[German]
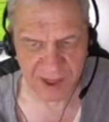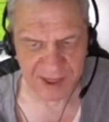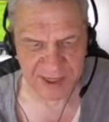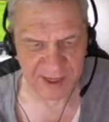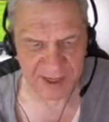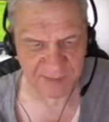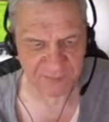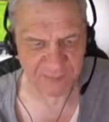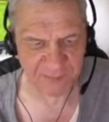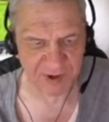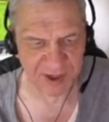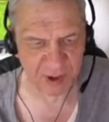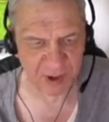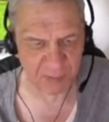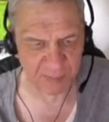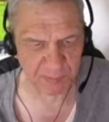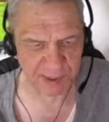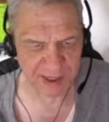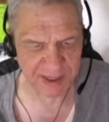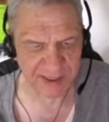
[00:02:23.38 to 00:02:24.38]
dem
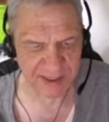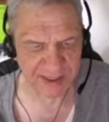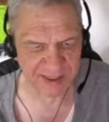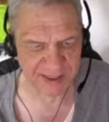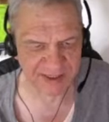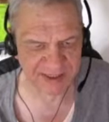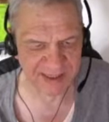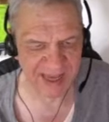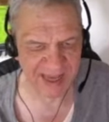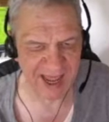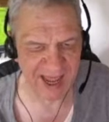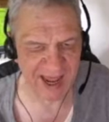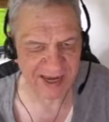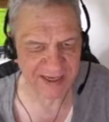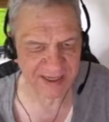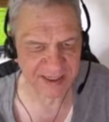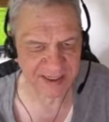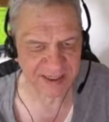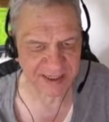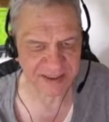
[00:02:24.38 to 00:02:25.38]
Phänomen des
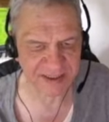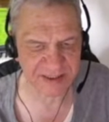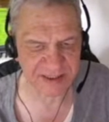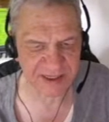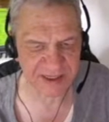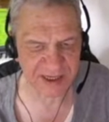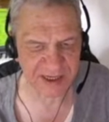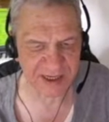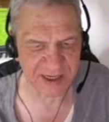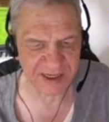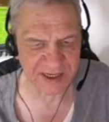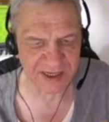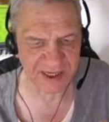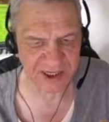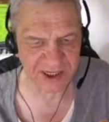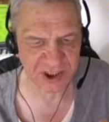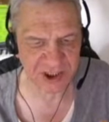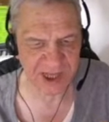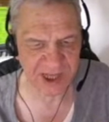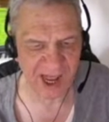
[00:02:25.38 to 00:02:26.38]
Lernens
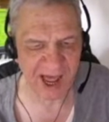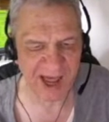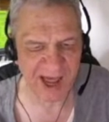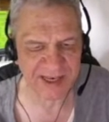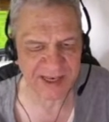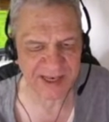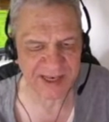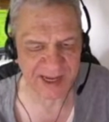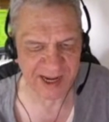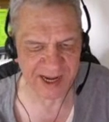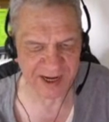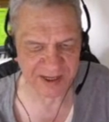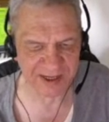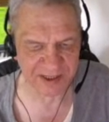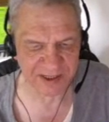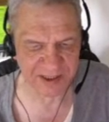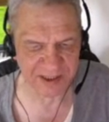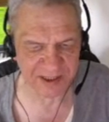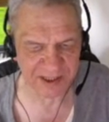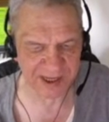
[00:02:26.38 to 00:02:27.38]
nicht
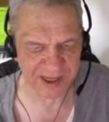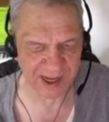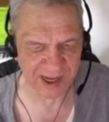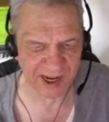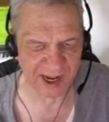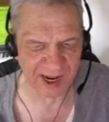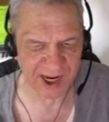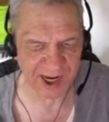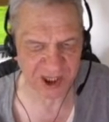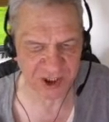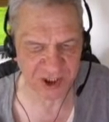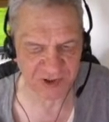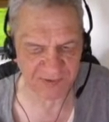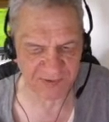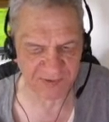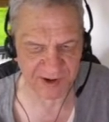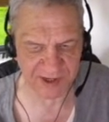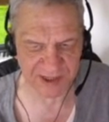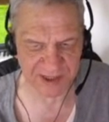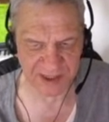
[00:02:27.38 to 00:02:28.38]
annähernd gerecht
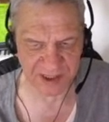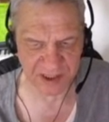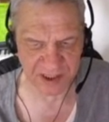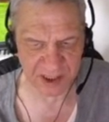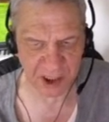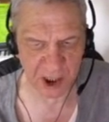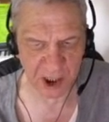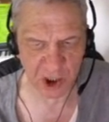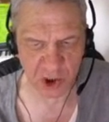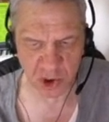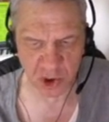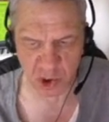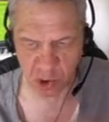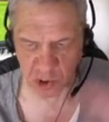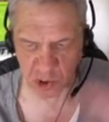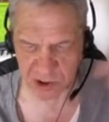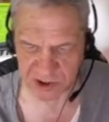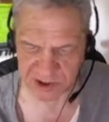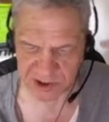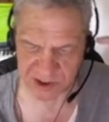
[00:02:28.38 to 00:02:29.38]
werden.
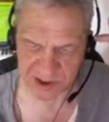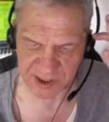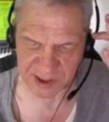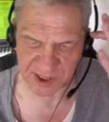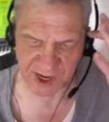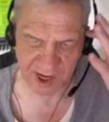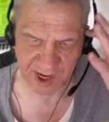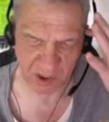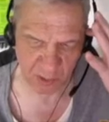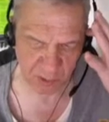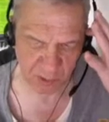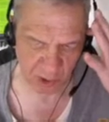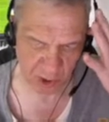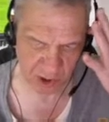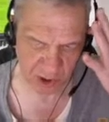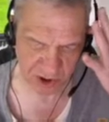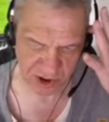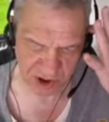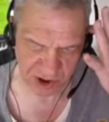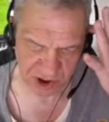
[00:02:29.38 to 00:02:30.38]
Schulze
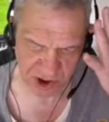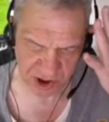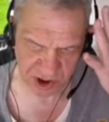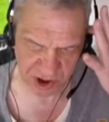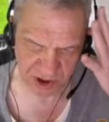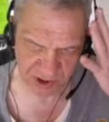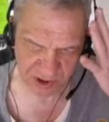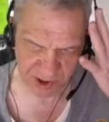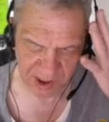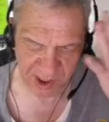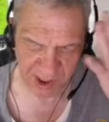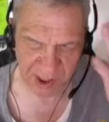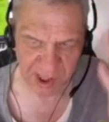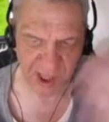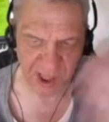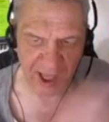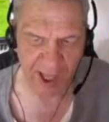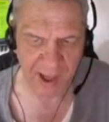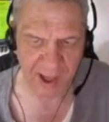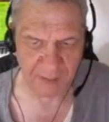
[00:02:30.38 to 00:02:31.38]
93,
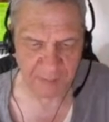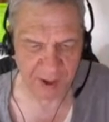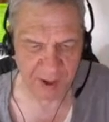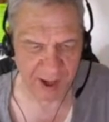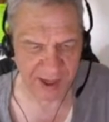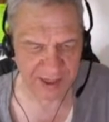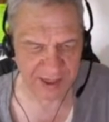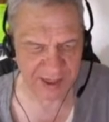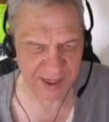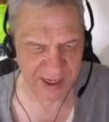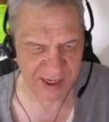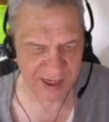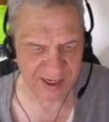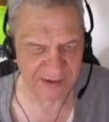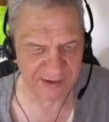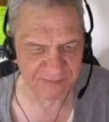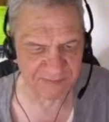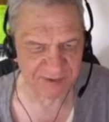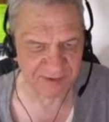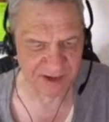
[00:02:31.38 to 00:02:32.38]
aber eine
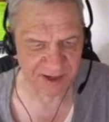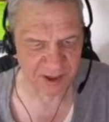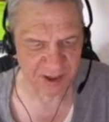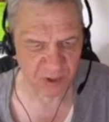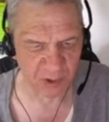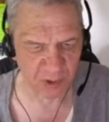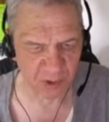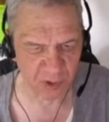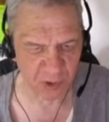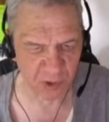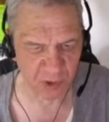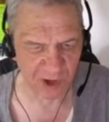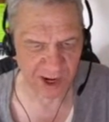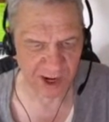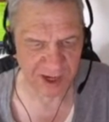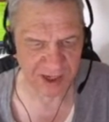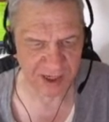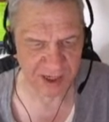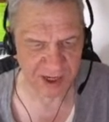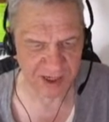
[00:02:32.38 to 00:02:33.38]
Hinwendung zu
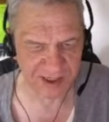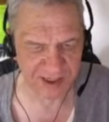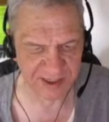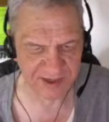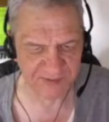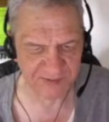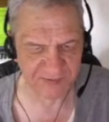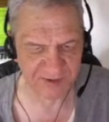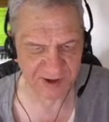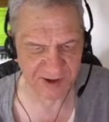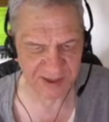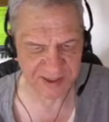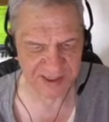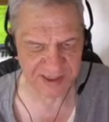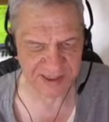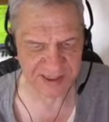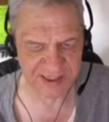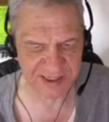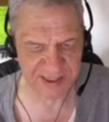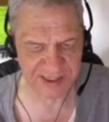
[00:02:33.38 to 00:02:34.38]
einer
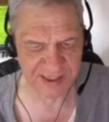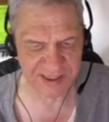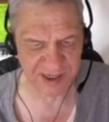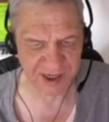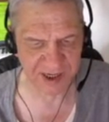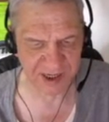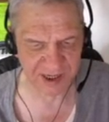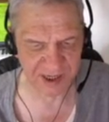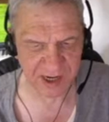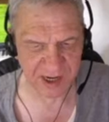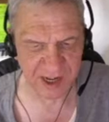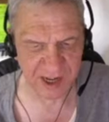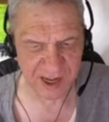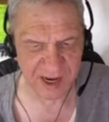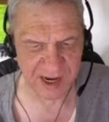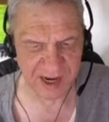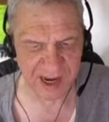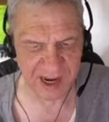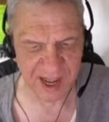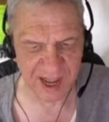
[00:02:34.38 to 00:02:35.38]
differenzierteren
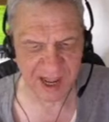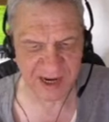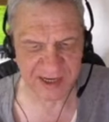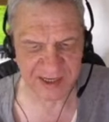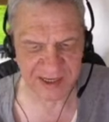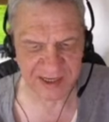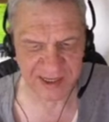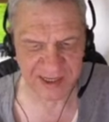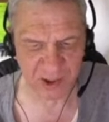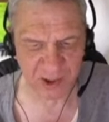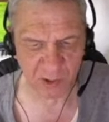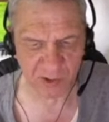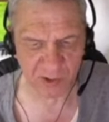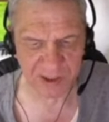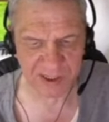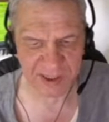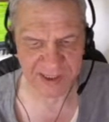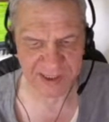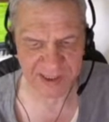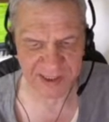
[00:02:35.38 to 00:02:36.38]

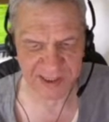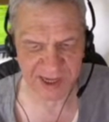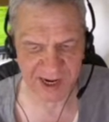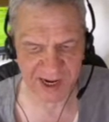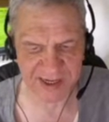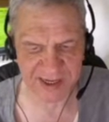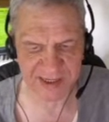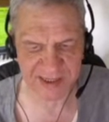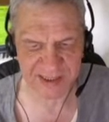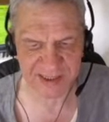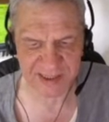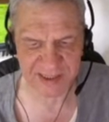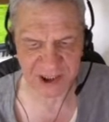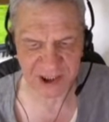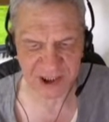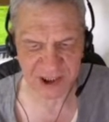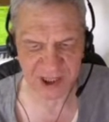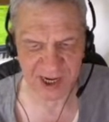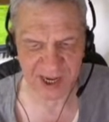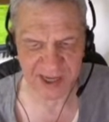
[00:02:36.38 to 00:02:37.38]
Lerntheorie zeigt
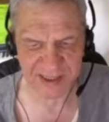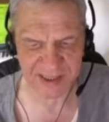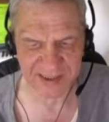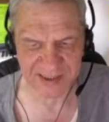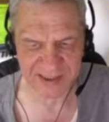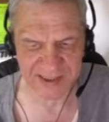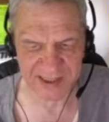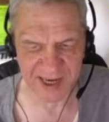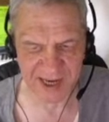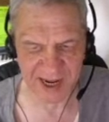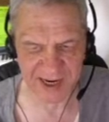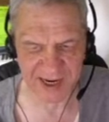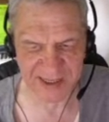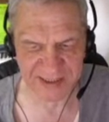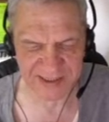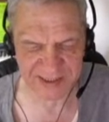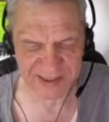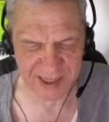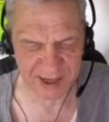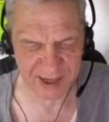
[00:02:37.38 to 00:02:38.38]
sich erst
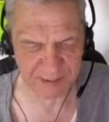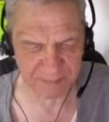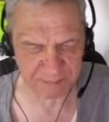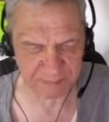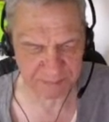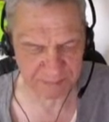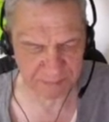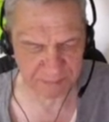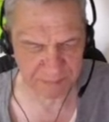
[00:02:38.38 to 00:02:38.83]
langsam.